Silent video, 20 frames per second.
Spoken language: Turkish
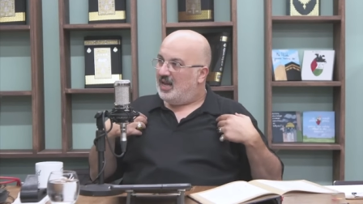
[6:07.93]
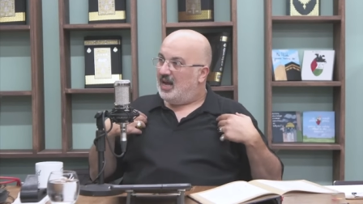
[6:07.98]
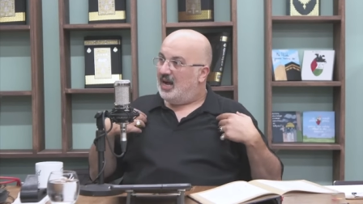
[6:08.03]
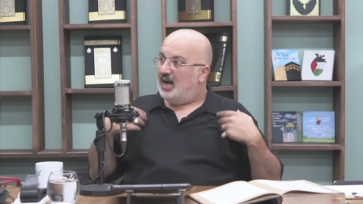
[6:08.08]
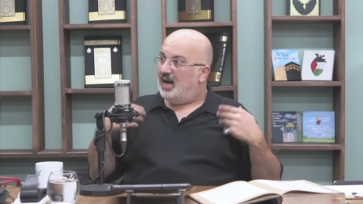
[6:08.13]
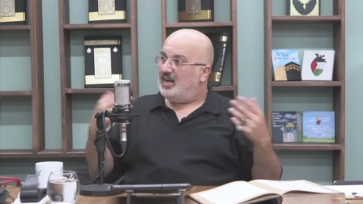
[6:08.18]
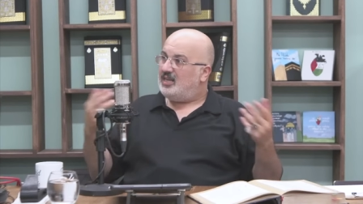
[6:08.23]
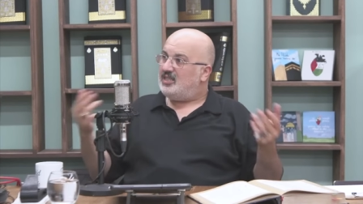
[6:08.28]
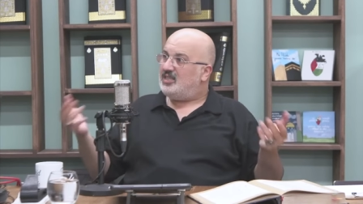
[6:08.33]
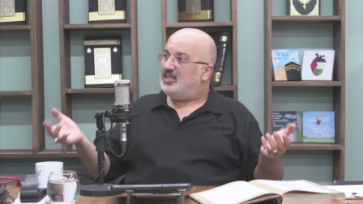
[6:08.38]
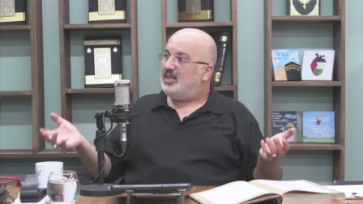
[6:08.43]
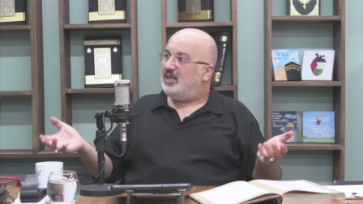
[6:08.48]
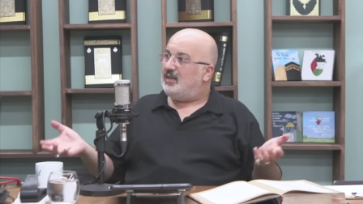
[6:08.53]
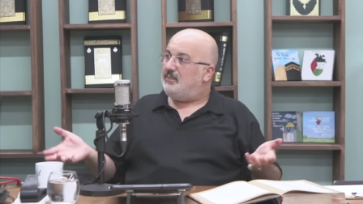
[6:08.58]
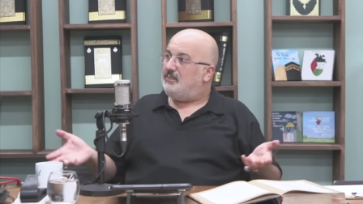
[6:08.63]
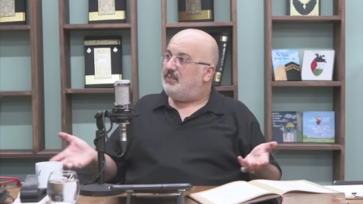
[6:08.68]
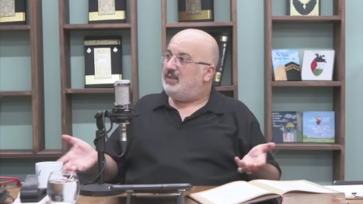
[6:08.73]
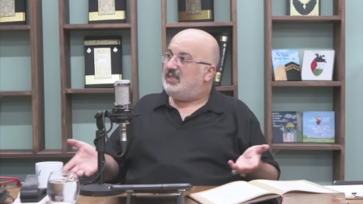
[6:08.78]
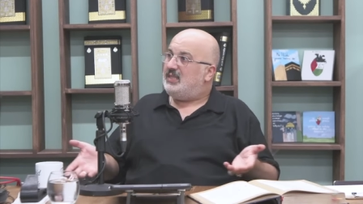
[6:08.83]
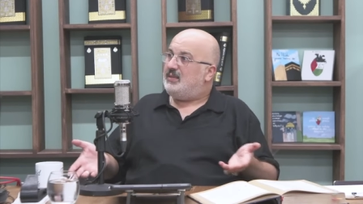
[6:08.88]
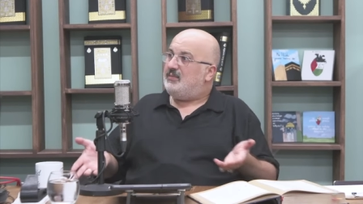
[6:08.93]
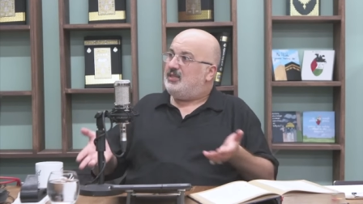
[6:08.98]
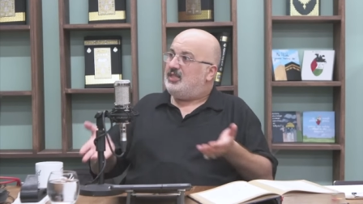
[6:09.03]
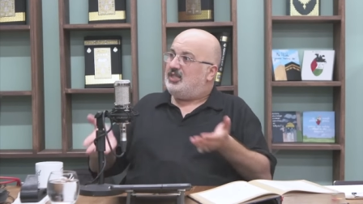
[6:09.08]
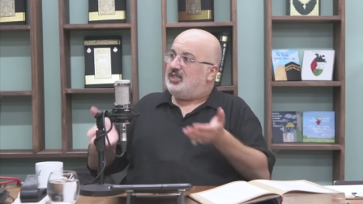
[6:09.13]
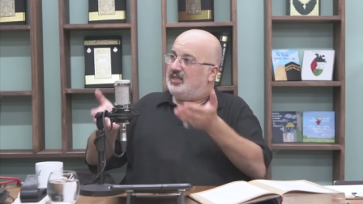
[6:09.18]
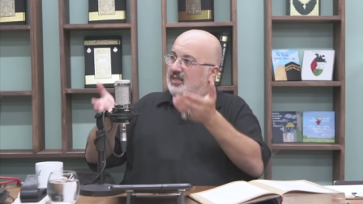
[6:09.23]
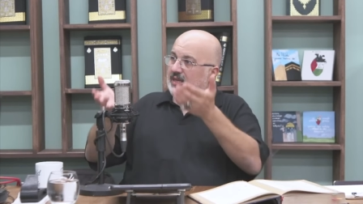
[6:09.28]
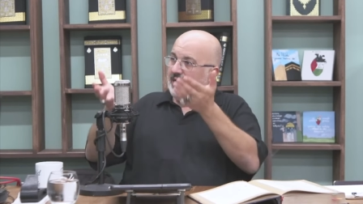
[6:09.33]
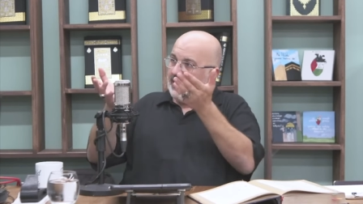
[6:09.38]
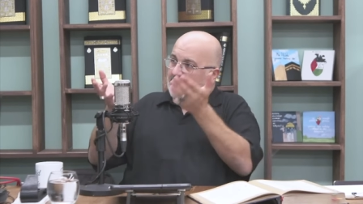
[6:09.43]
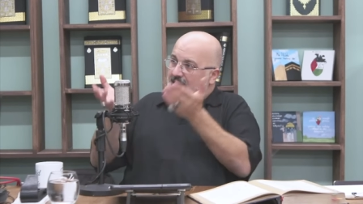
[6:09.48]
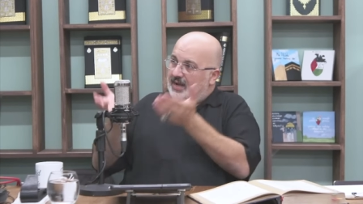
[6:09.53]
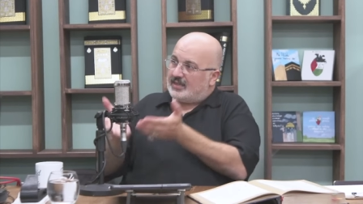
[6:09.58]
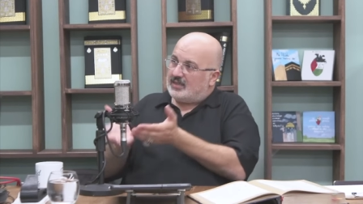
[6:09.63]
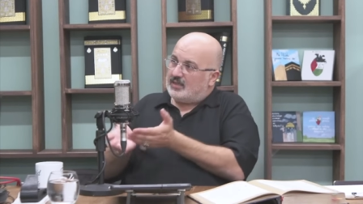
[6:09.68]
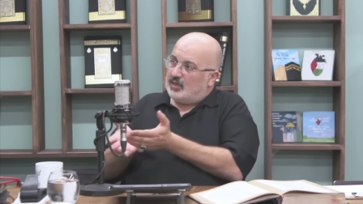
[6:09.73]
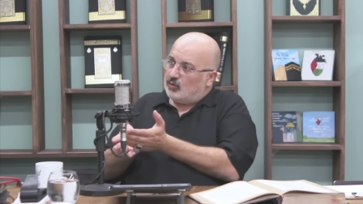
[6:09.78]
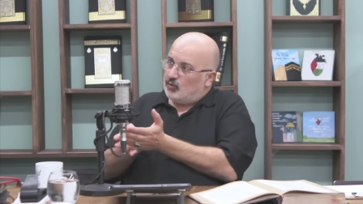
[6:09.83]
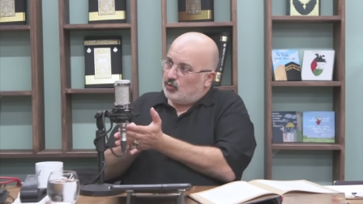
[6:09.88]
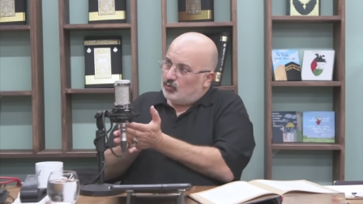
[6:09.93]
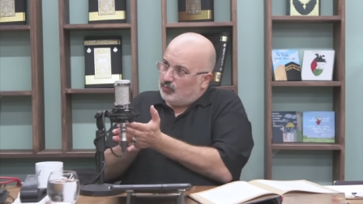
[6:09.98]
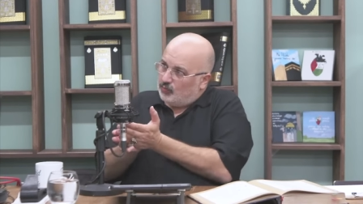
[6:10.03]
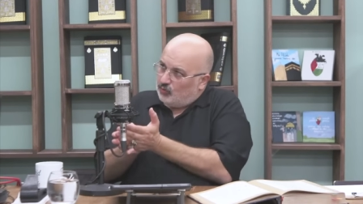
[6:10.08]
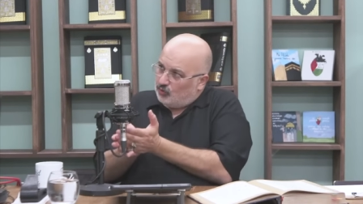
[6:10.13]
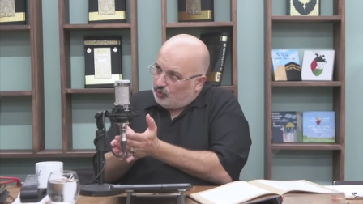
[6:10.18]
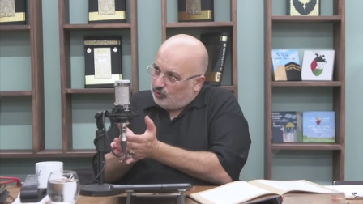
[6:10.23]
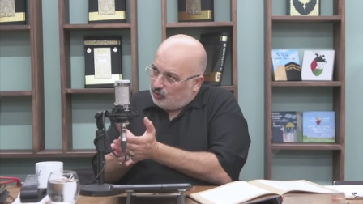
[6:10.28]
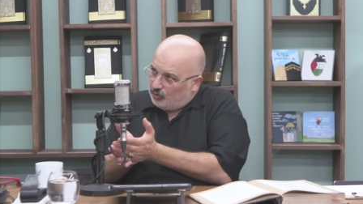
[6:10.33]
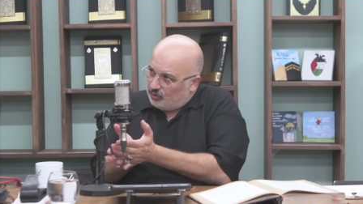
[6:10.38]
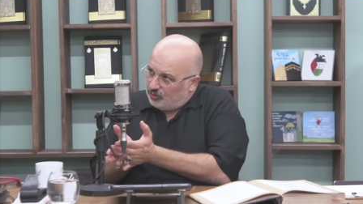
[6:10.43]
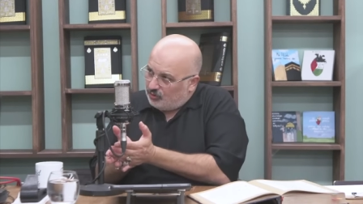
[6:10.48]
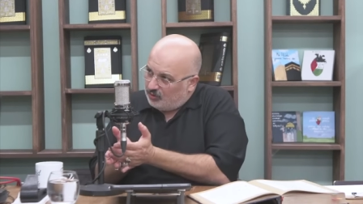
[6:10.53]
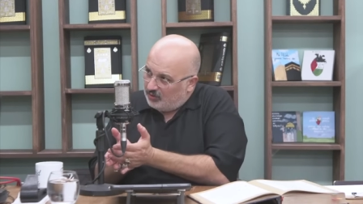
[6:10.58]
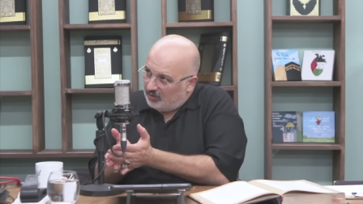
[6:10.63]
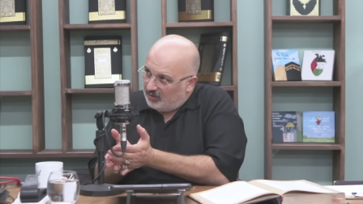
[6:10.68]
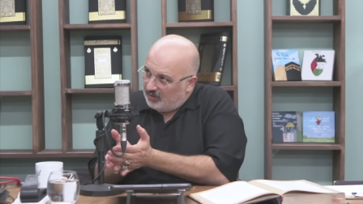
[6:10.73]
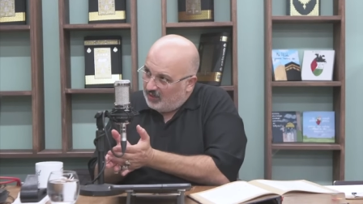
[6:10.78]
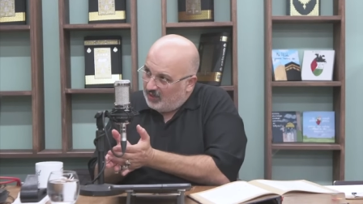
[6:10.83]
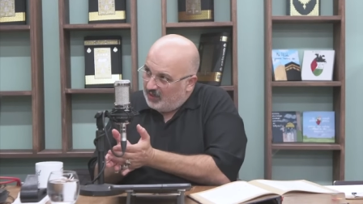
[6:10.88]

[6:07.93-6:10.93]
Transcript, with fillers: Her şeyi bizim için ayakta tutmuştur